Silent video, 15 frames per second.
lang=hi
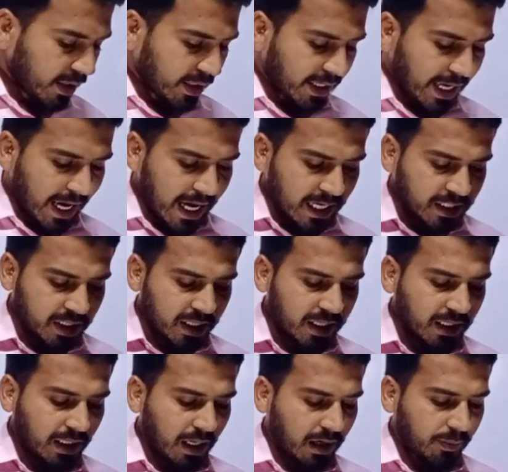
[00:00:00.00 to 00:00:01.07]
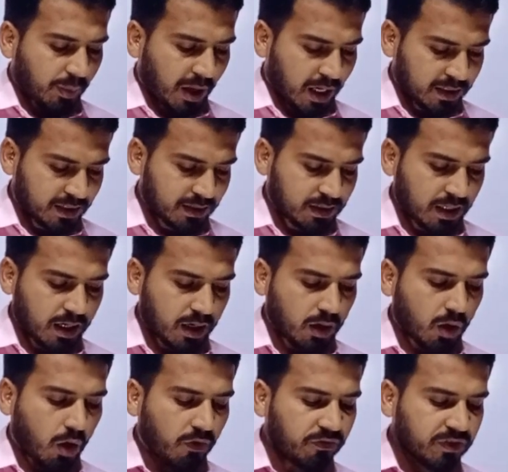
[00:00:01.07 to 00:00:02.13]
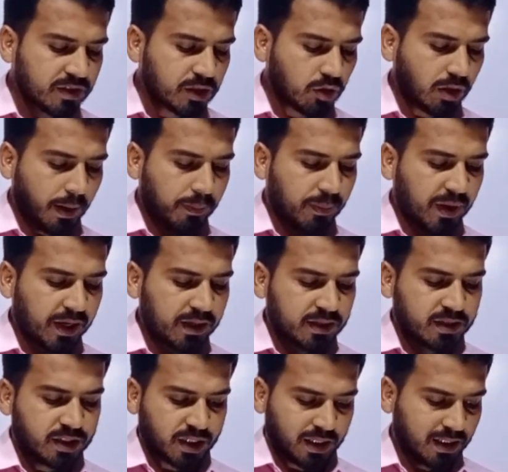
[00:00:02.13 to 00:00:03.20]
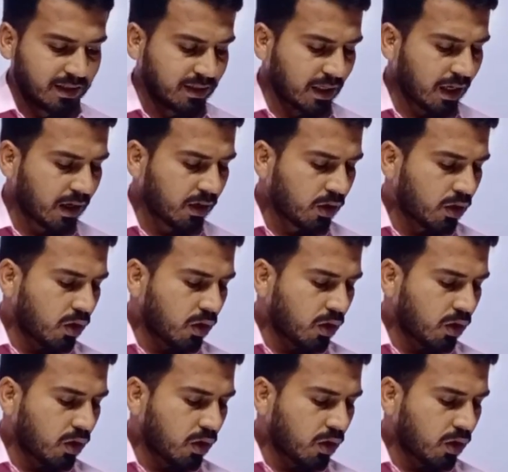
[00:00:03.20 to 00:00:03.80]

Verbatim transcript: कैश एक लाख पाँच हज़ार ऑफिस इक्विपमेंट छः हज़ार